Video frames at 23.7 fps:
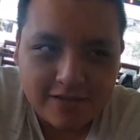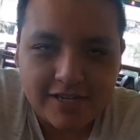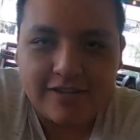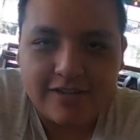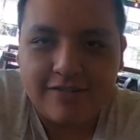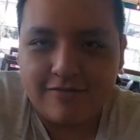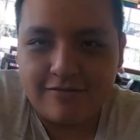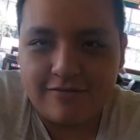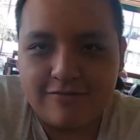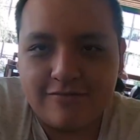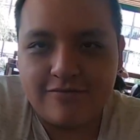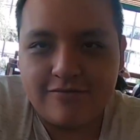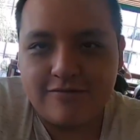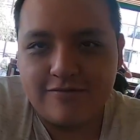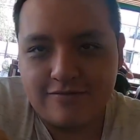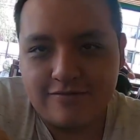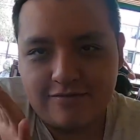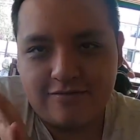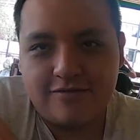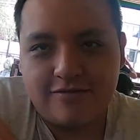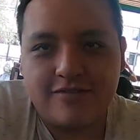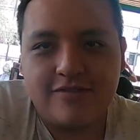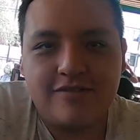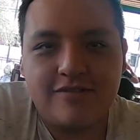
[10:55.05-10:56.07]
Sí, un
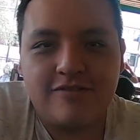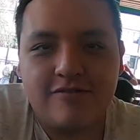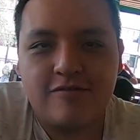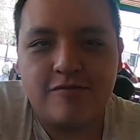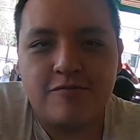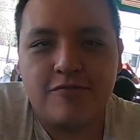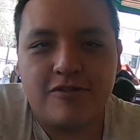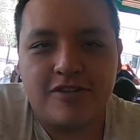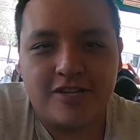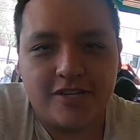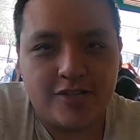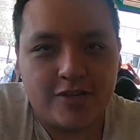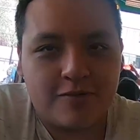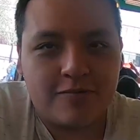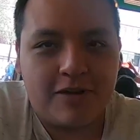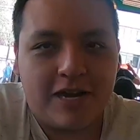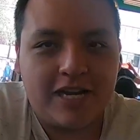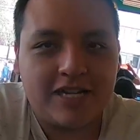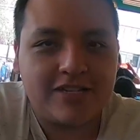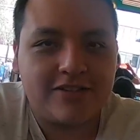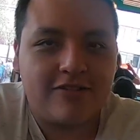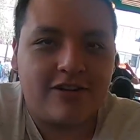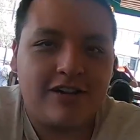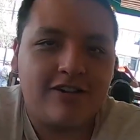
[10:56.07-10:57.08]
un cuñito
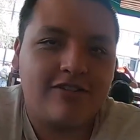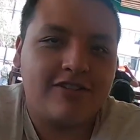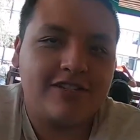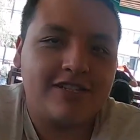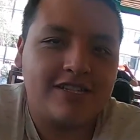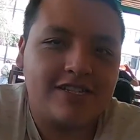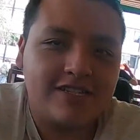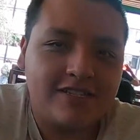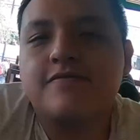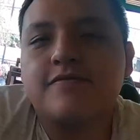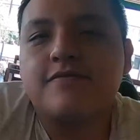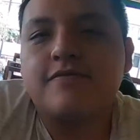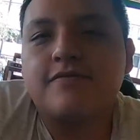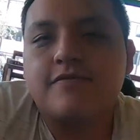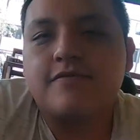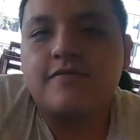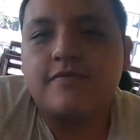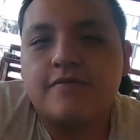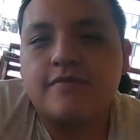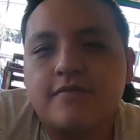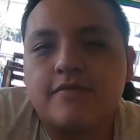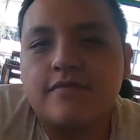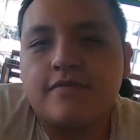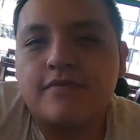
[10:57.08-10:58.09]
más o algo así. ¿Qué, qué
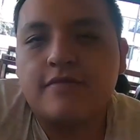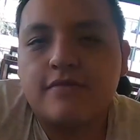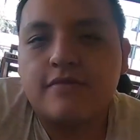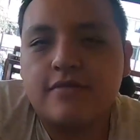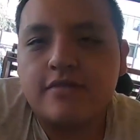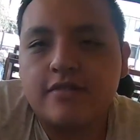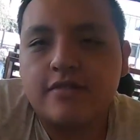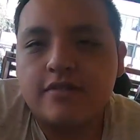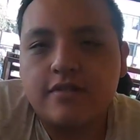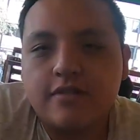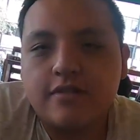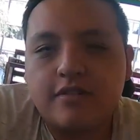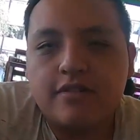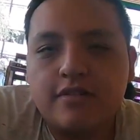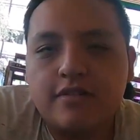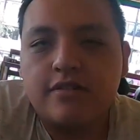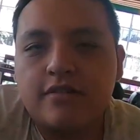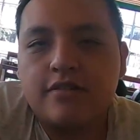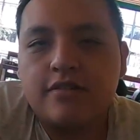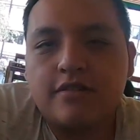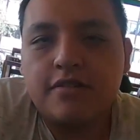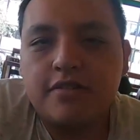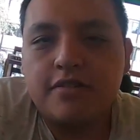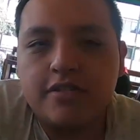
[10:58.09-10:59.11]
tal los hot dogs? ¿Algo de
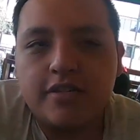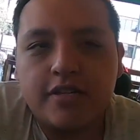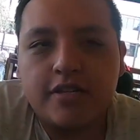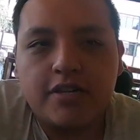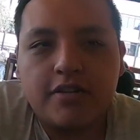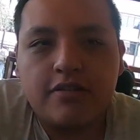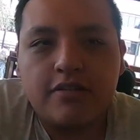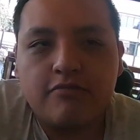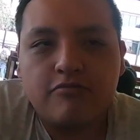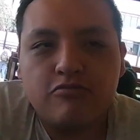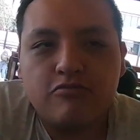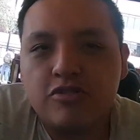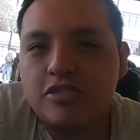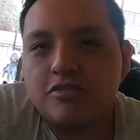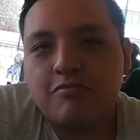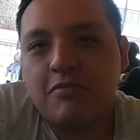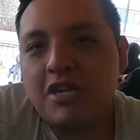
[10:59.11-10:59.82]
otro mundo? ¿Normales?